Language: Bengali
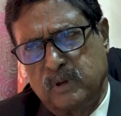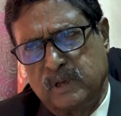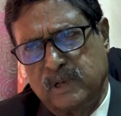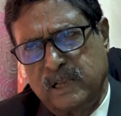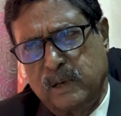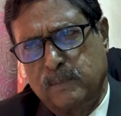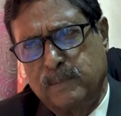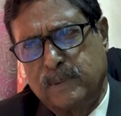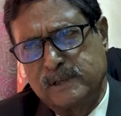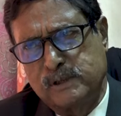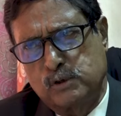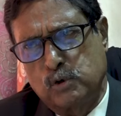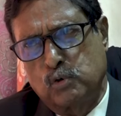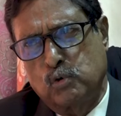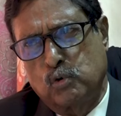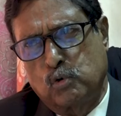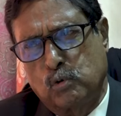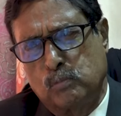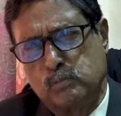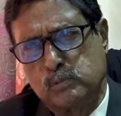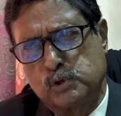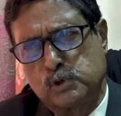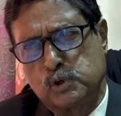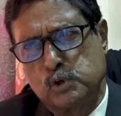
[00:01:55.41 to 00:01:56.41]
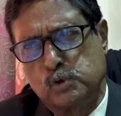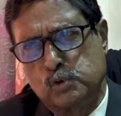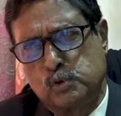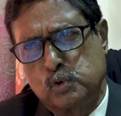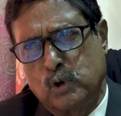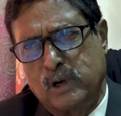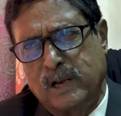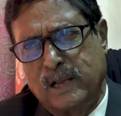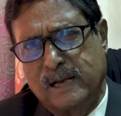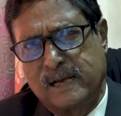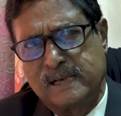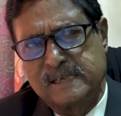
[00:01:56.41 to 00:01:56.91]
নির্বাচন কমিশন
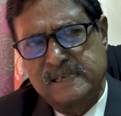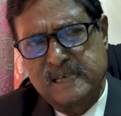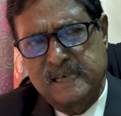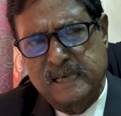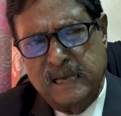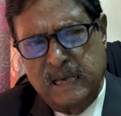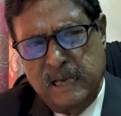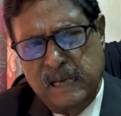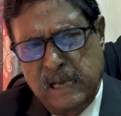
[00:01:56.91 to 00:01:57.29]
চলে গেছে